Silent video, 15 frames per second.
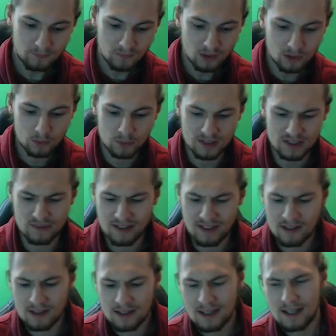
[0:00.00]
Und
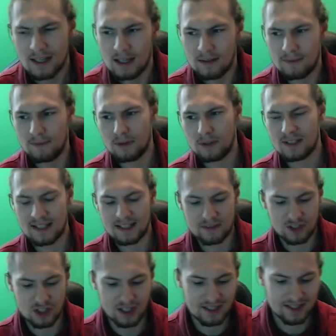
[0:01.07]
deswegen wird es also
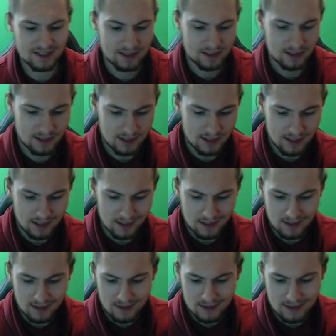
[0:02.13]
wahrscheinlich
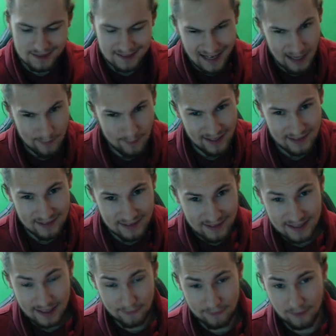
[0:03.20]
Dama in
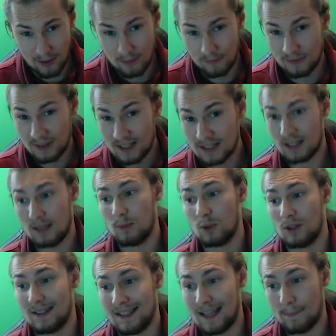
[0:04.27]
dieser Form, wie es in dem
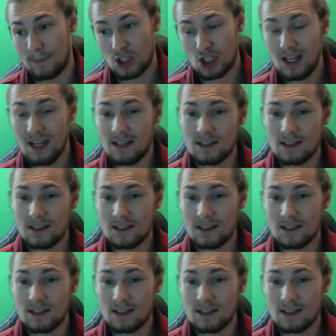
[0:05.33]
Konzept steht,